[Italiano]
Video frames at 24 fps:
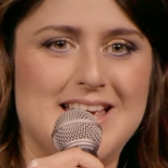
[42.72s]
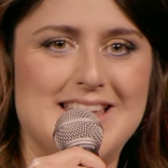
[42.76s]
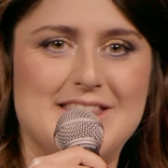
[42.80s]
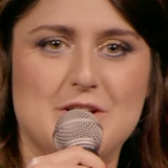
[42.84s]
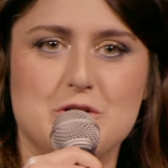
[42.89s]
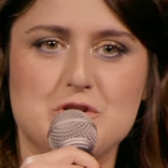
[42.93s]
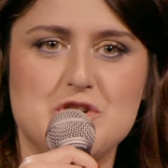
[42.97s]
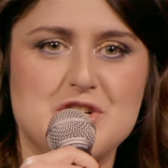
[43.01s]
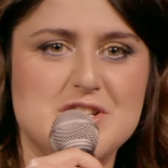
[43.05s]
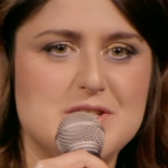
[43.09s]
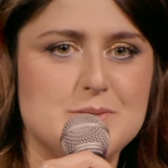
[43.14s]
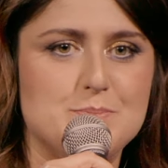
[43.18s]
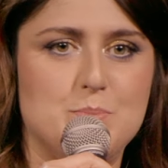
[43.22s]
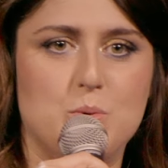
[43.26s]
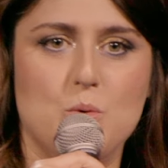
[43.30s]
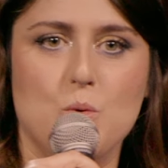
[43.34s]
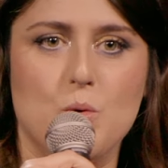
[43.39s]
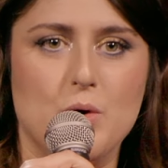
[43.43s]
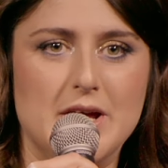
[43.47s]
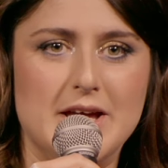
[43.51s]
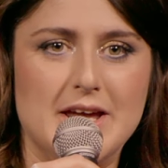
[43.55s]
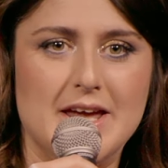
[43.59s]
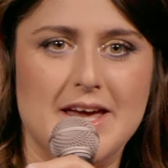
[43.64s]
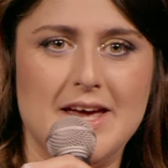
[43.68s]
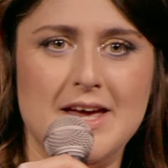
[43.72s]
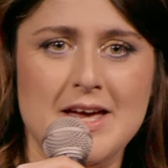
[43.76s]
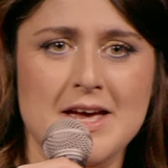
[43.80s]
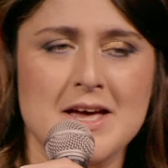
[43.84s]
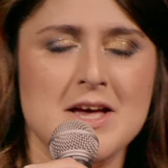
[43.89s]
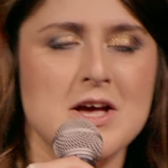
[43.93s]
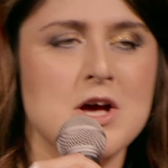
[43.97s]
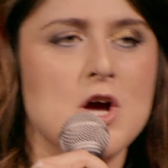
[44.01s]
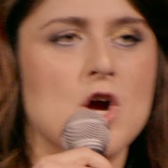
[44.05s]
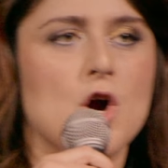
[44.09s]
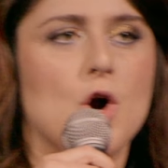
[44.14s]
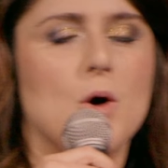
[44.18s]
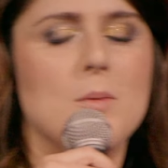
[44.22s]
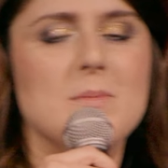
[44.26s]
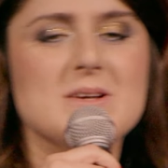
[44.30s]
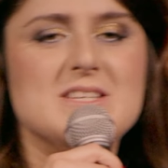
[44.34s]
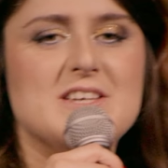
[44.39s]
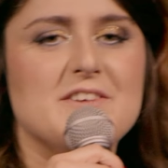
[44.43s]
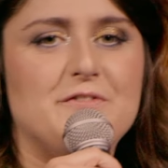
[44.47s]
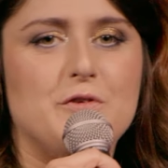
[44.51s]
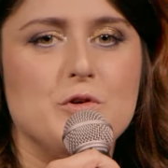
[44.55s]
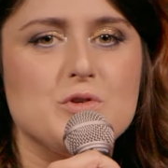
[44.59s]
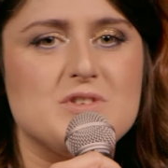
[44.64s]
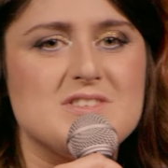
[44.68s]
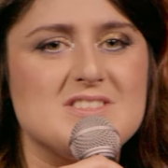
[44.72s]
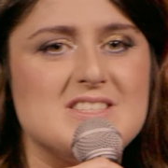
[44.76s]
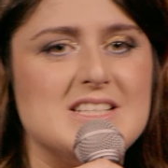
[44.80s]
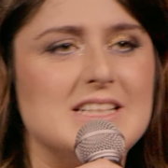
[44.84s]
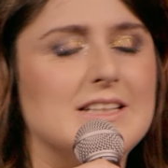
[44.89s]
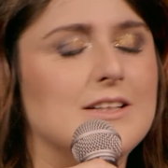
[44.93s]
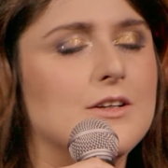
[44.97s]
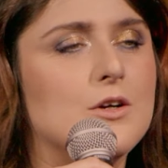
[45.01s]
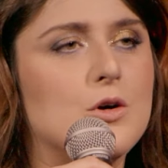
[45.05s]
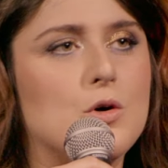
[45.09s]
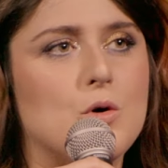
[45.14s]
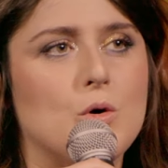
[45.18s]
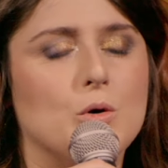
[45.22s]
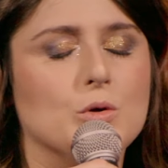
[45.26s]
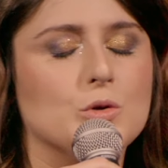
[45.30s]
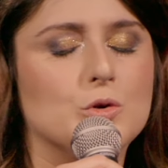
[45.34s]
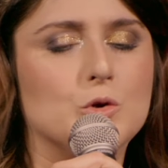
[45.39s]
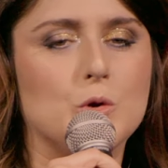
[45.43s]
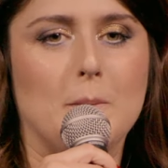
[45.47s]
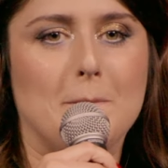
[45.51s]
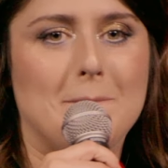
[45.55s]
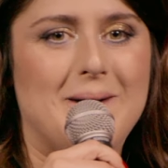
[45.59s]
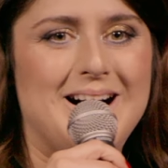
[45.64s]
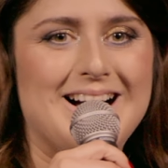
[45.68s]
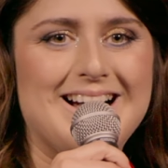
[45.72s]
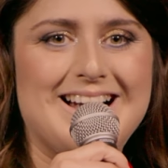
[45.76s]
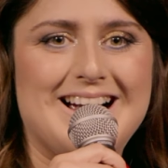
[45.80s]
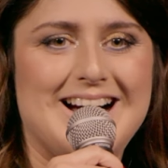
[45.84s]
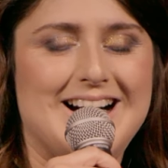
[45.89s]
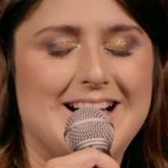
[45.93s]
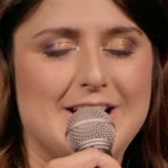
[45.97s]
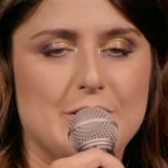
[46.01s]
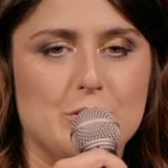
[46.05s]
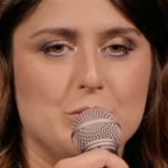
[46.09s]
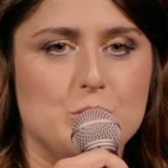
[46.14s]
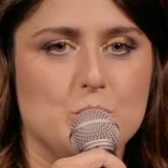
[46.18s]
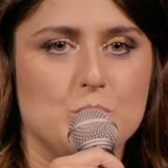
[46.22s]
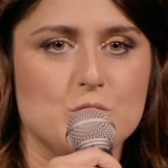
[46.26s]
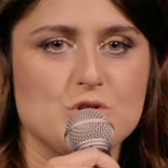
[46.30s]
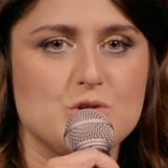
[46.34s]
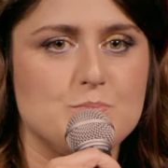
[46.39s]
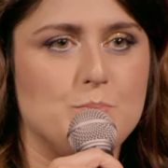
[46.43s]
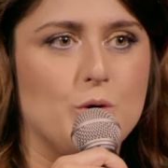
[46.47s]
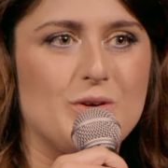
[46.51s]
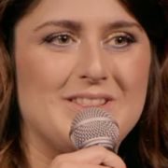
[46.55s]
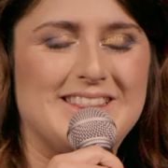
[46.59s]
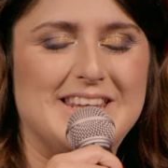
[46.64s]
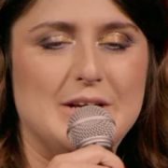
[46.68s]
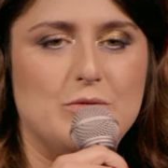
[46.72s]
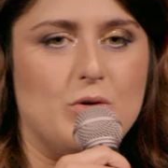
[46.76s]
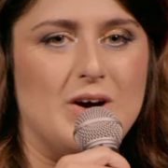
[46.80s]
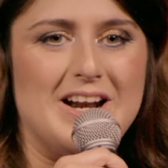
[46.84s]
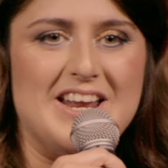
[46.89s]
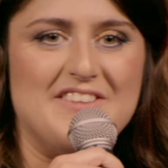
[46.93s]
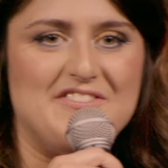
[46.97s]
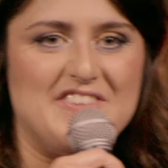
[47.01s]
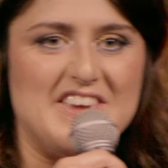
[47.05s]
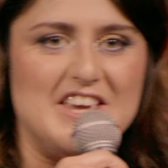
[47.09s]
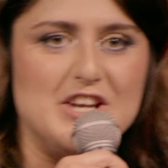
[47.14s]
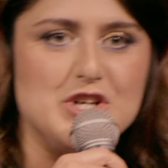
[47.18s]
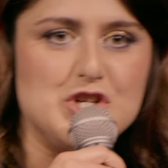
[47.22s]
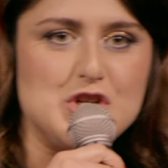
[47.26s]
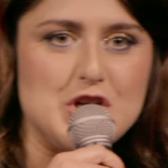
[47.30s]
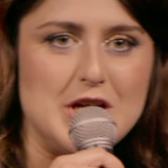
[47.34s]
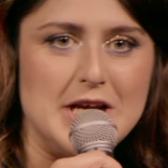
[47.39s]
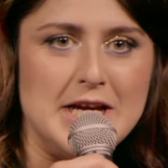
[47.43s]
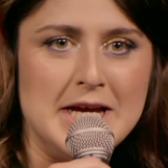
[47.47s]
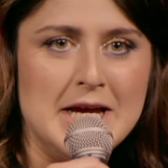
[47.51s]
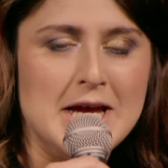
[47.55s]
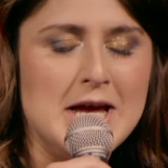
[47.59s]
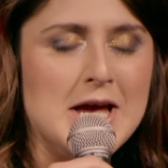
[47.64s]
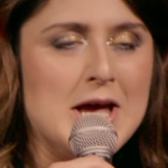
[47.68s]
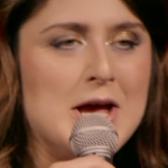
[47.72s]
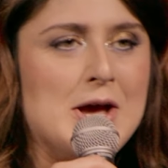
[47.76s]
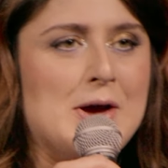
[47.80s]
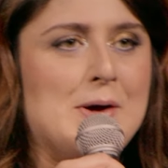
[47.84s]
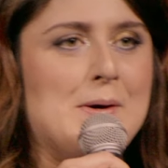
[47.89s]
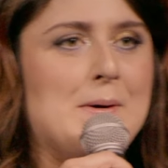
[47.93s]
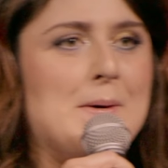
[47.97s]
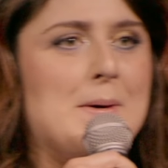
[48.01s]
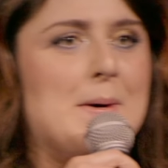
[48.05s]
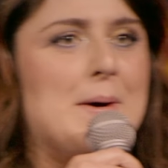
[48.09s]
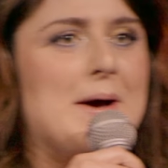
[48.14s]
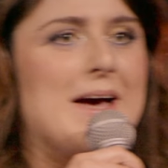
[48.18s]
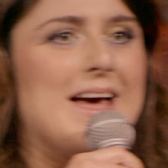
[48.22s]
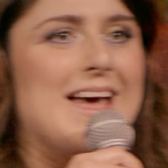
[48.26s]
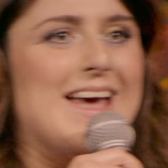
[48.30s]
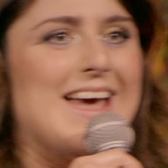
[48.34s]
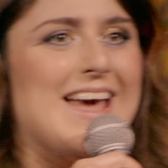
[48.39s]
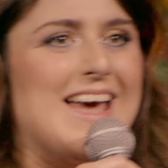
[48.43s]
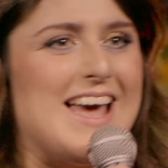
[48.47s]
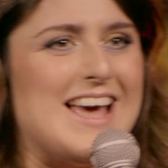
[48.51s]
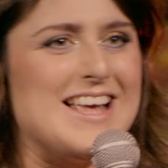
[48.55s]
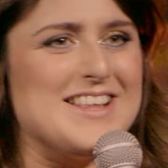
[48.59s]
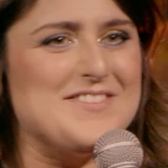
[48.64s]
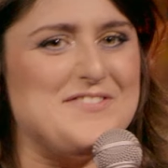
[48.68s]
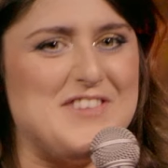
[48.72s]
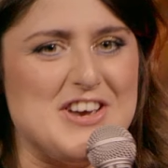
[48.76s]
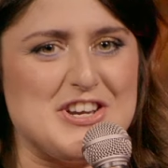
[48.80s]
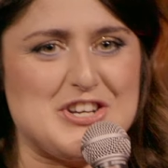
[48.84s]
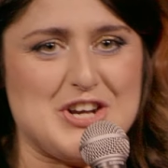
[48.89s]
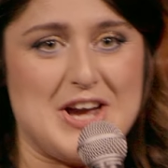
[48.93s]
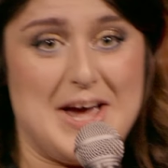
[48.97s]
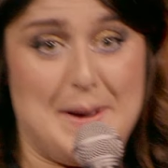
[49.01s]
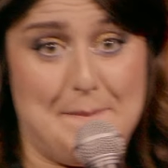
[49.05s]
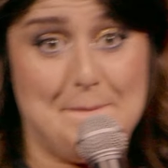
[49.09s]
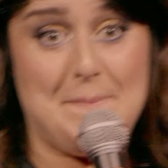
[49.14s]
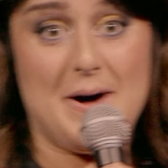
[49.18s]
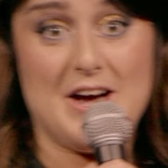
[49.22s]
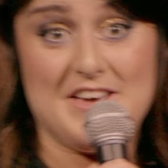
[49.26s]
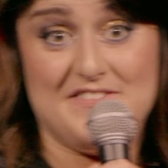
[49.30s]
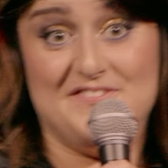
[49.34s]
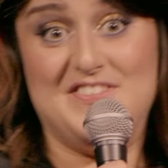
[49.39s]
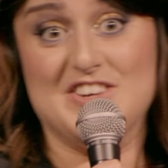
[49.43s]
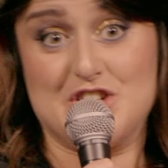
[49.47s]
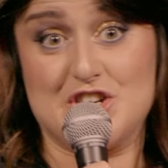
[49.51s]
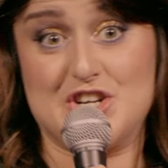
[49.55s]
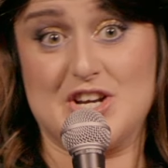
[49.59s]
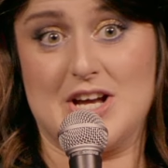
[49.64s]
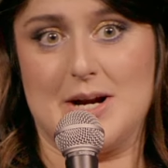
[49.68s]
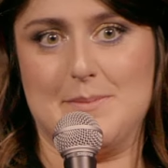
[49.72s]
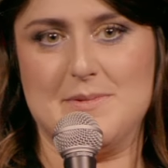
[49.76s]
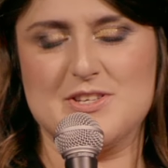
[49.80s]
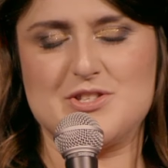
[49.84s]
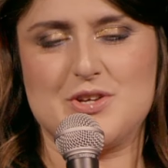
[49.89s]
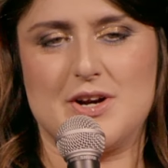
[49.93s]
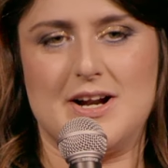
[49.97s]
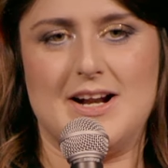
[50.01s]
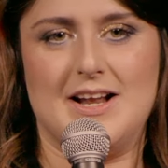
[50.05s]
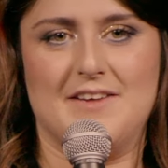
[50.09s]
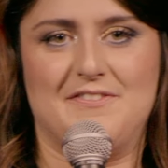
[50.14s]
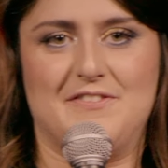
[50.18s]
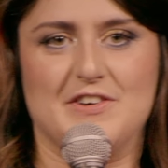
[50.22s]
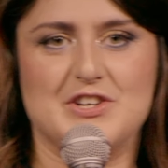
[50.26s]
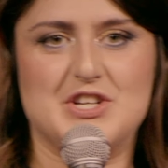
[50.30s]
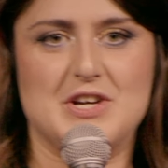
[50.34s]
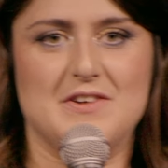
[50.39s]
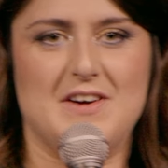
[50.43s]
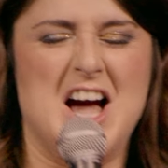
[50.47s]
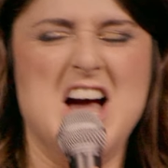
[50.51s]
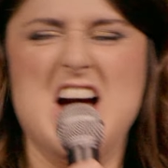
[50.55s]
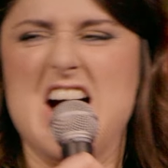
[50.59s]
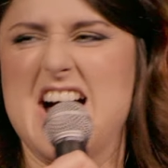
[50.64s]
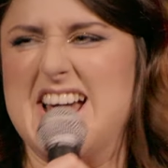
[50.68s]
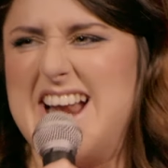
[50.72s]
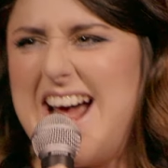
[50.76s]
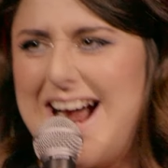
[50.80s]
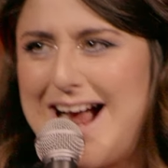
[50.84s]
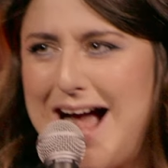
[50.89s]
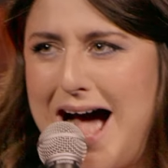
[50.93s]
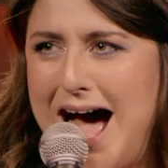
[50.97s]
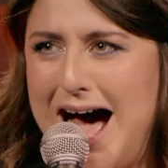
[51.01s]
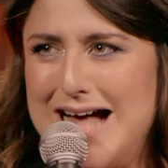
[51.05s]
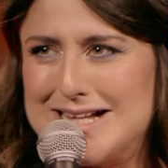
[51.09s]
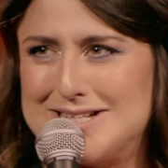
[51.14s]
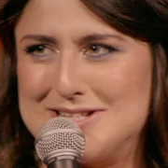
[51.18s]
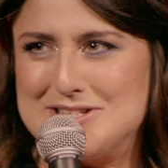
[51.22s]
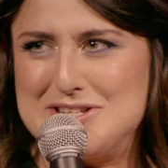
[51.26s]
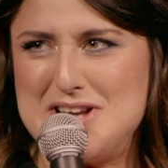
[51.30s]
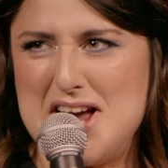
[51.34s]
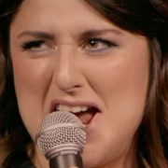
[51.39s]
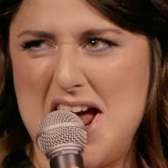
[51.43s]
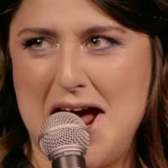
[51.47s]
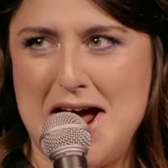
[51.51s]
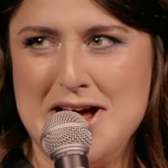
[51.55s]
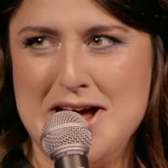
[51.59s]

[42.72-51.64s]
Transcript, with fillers: dietro i cespugli come se fossi il conto bancario di uno sportivo alle fici e, invece, e poi invece c'era mia sorella e faceva ragazzi